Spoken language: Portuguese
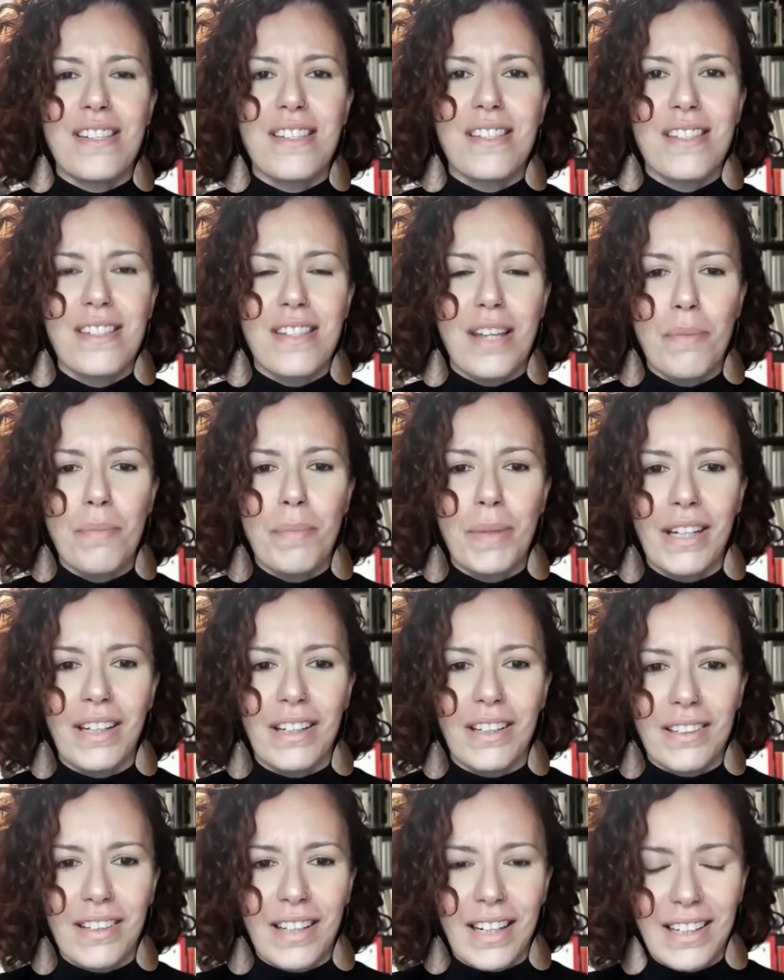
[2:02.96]

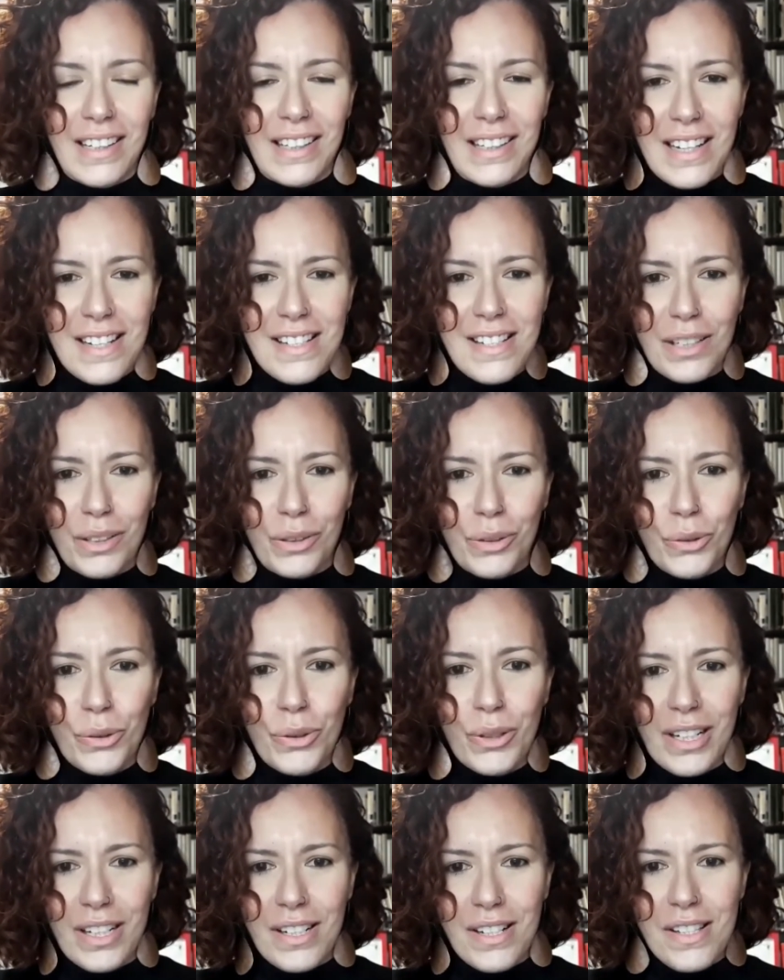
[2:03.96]
sempre
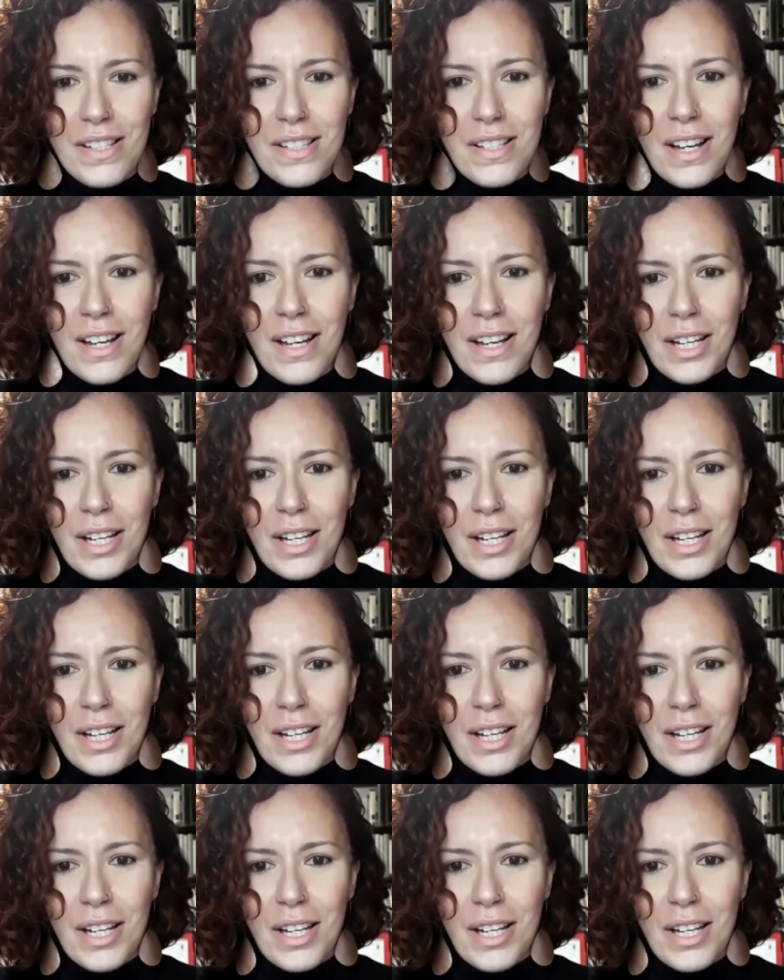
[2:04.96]
enriquecedoras,